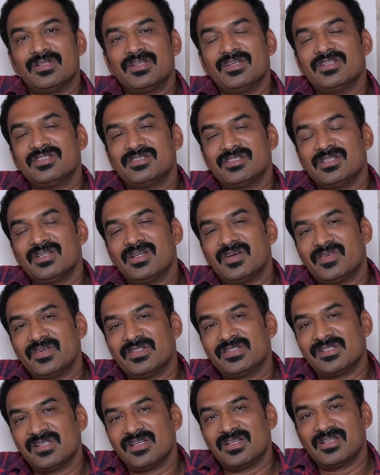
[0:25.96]
வந்து சின்ன
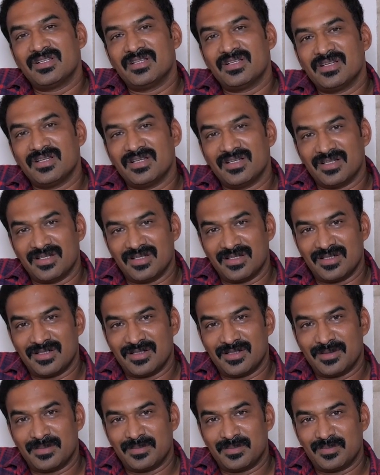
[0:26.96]
வயசுலேருந்து
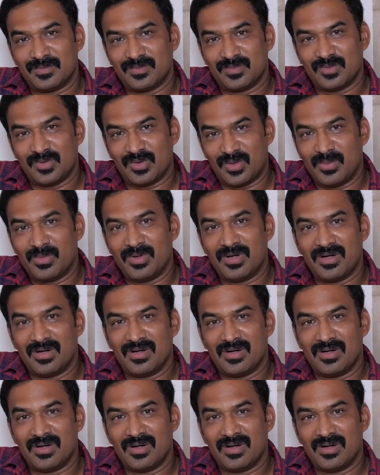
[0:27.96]
ரொம்ப